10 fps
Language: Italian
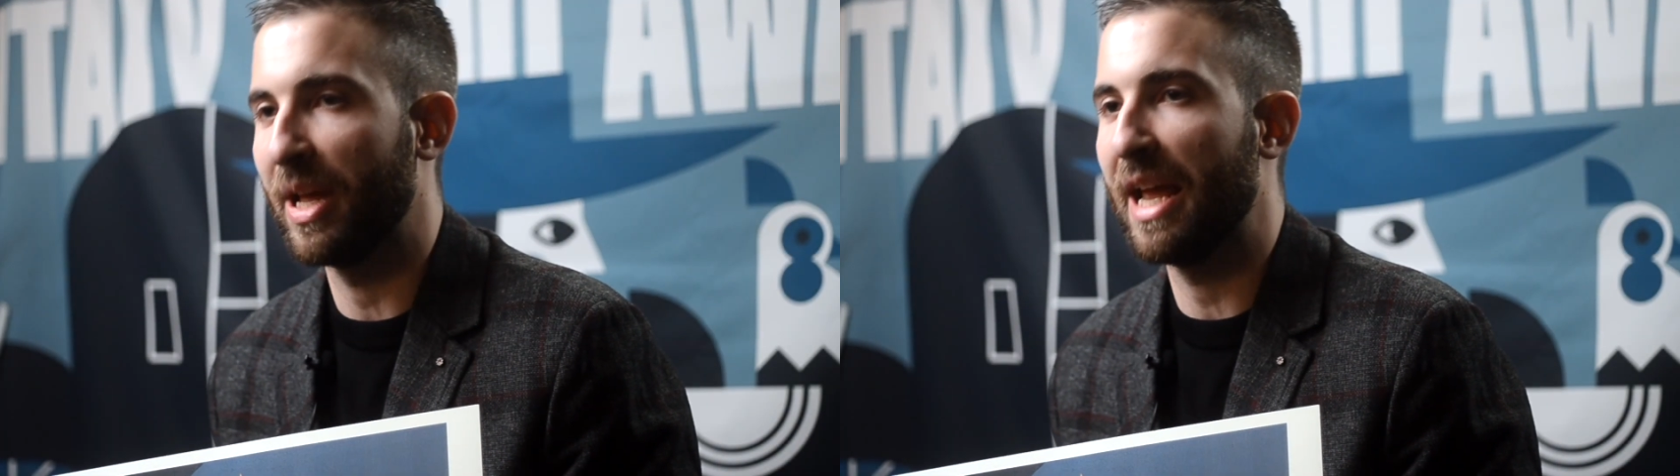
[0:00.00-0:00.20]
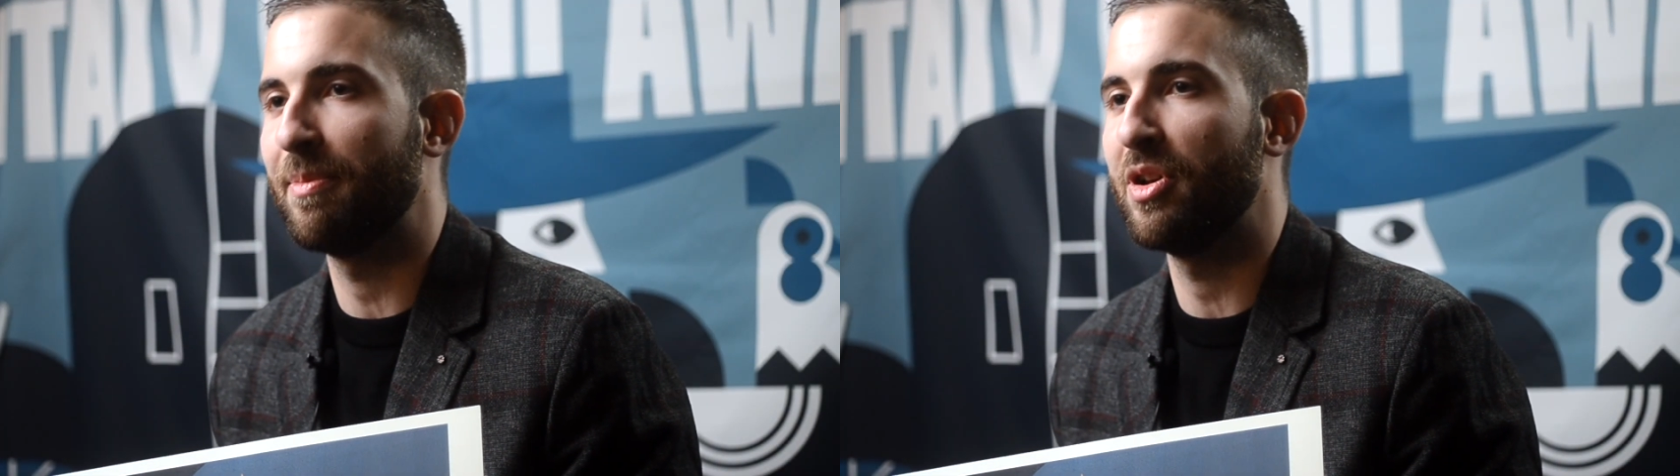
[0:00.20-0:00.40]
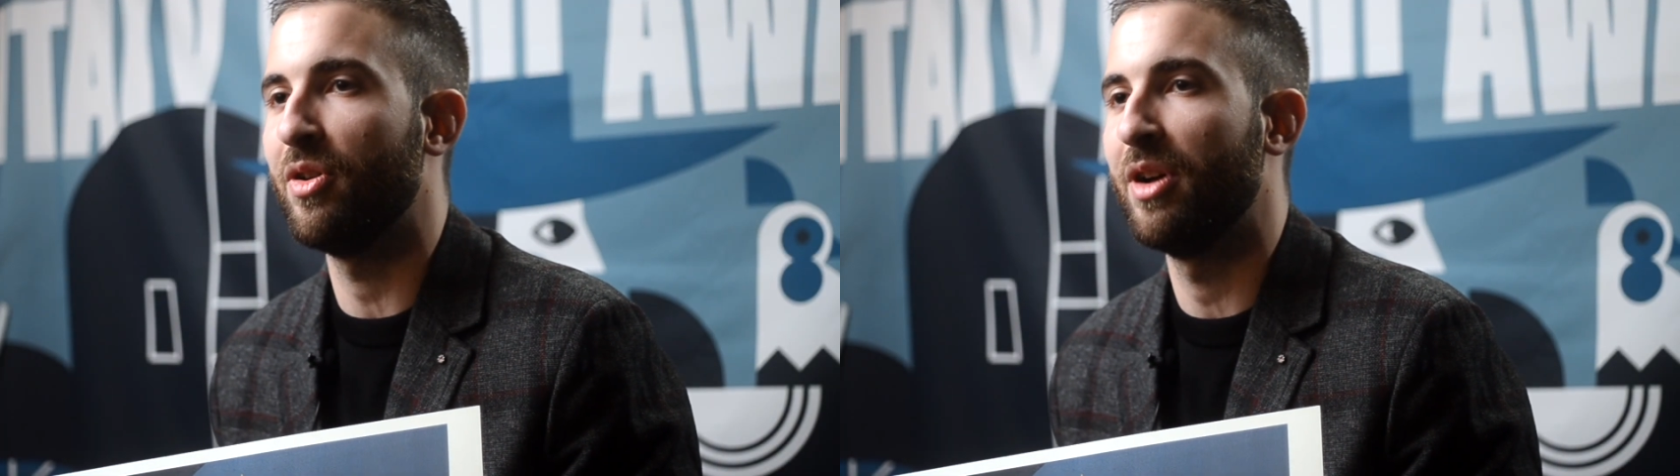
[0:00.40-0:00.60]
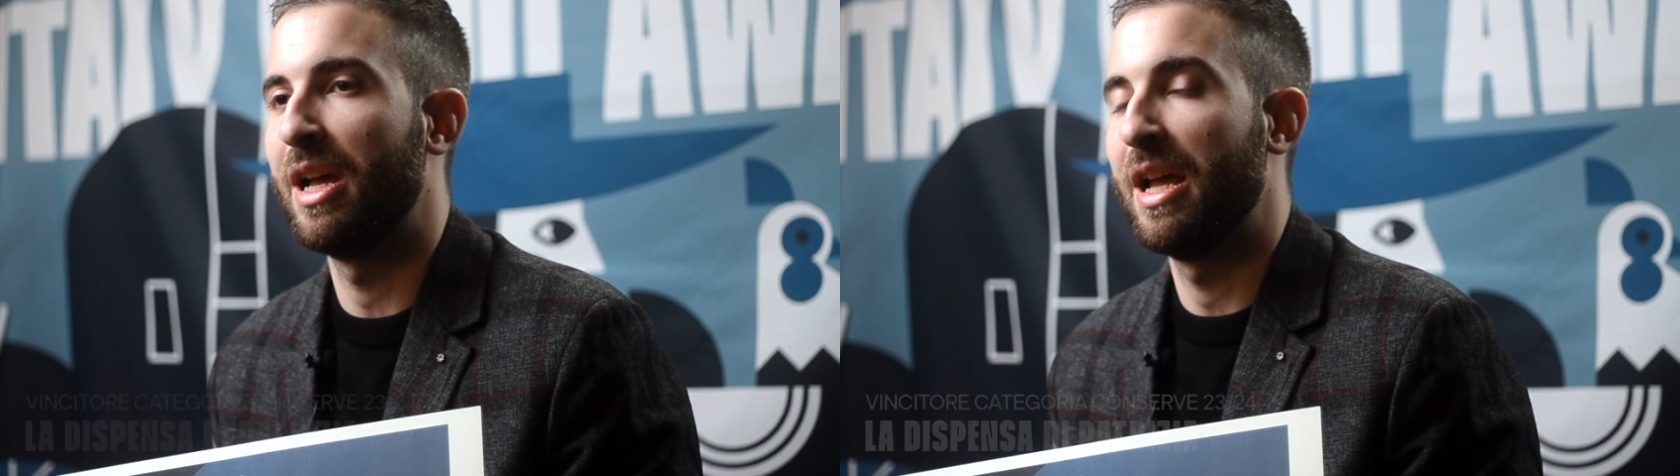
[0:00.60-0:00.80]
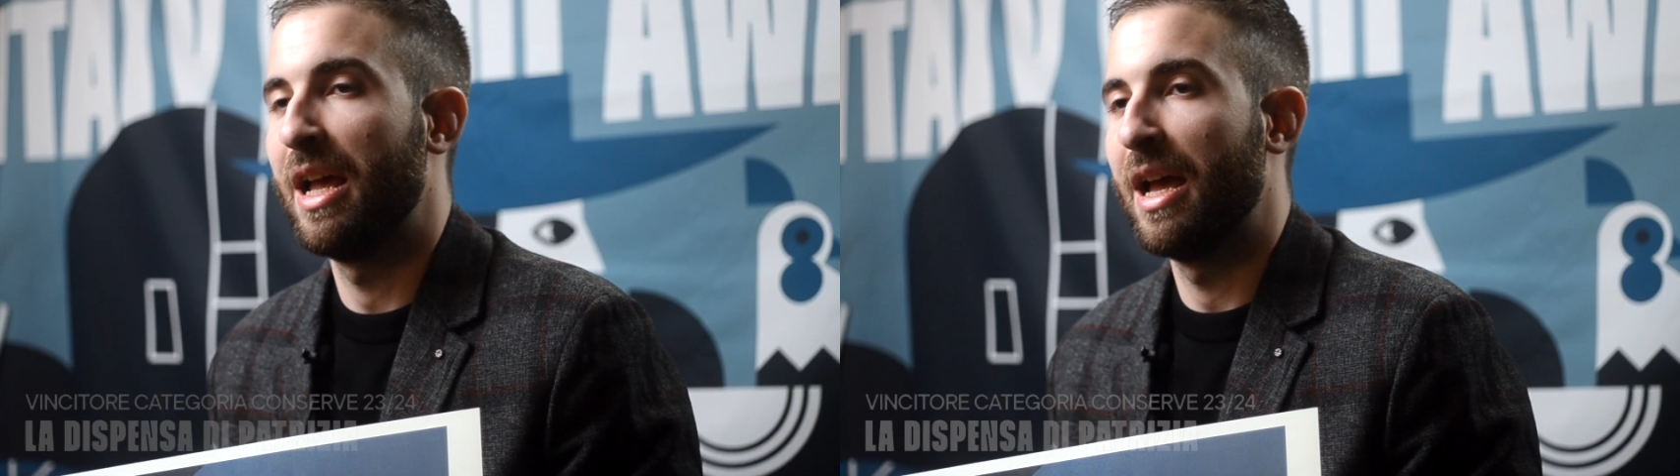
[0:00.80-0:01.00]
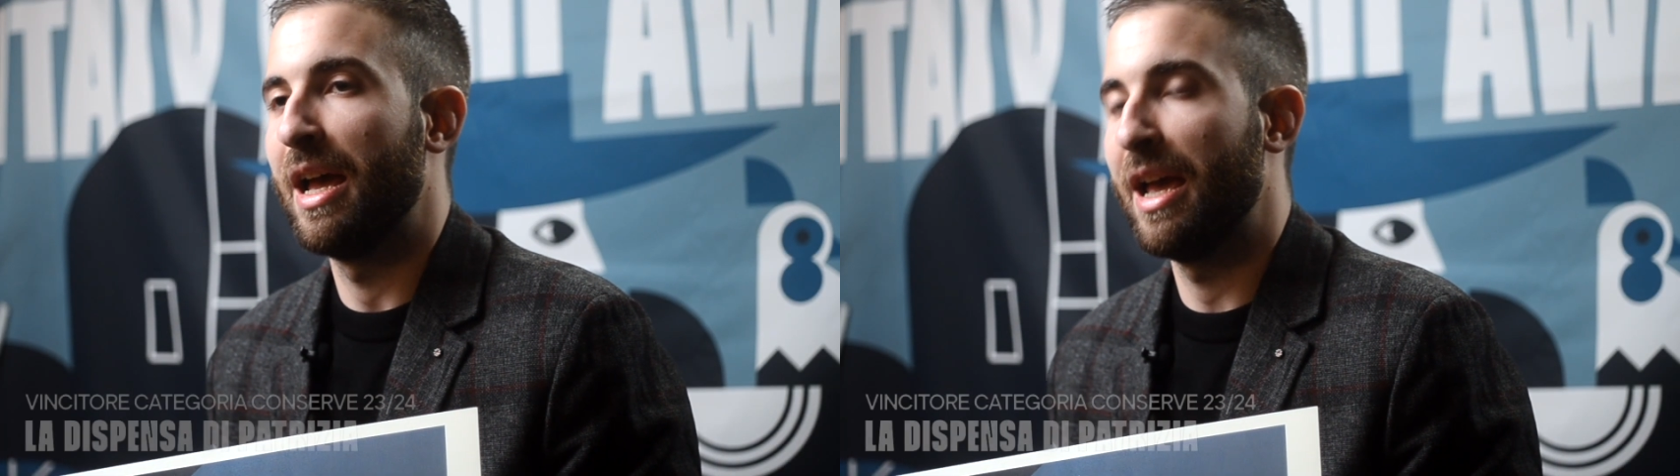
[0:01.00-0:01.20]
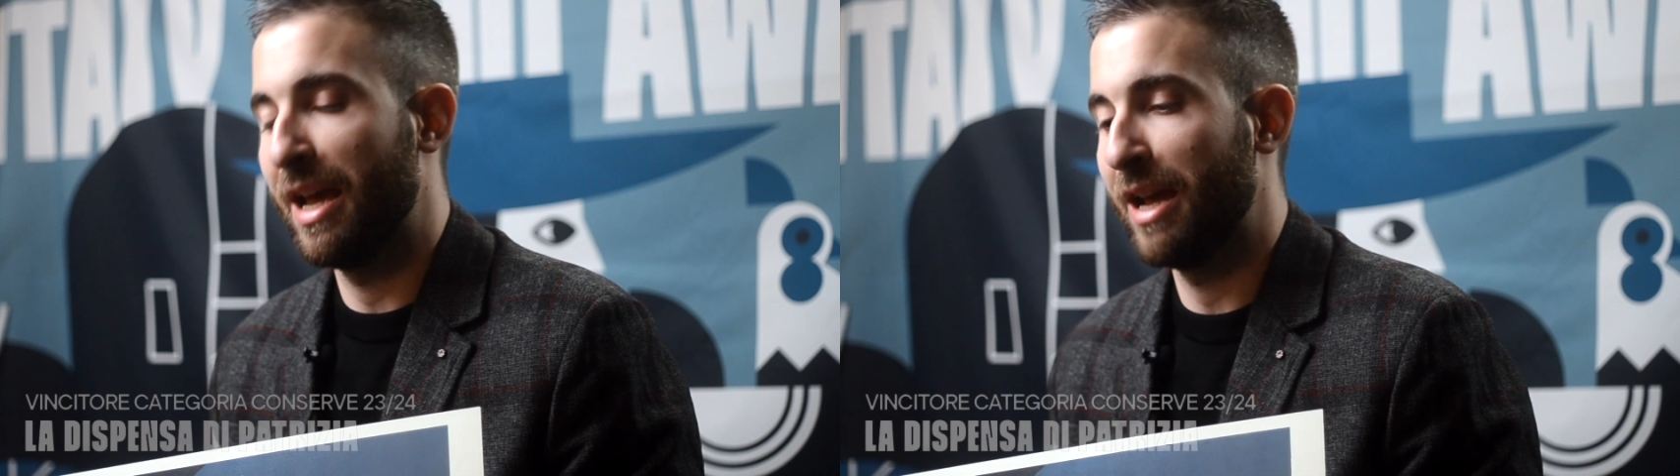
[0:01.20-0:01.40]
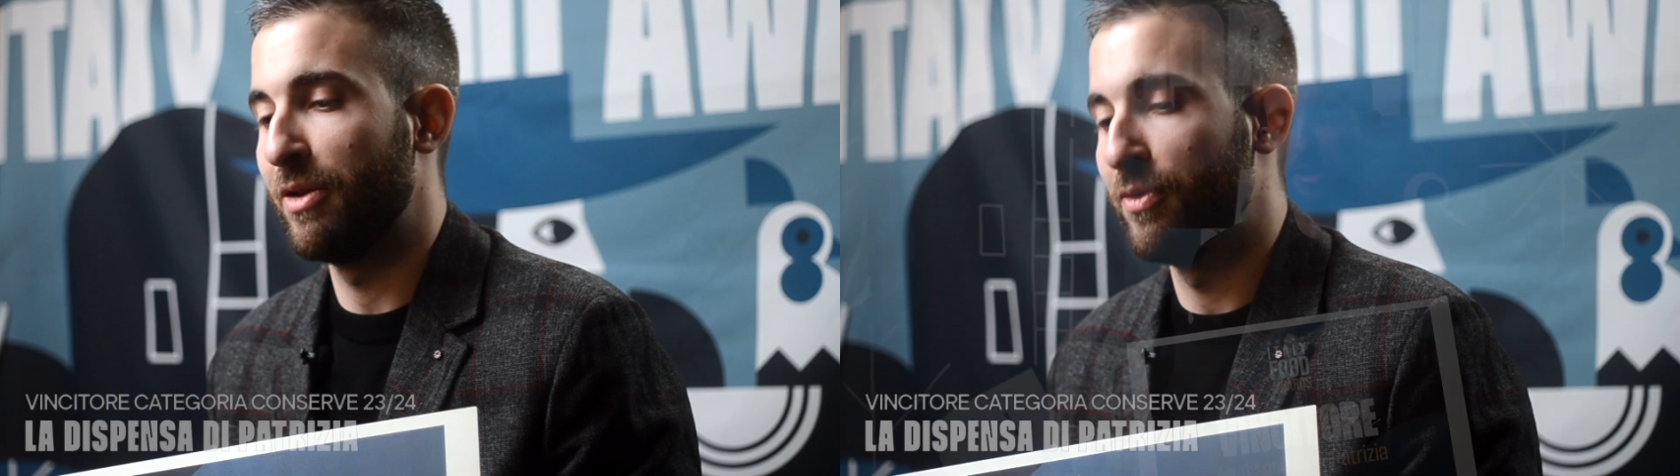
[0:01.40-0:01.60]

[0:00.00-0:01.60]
premio, è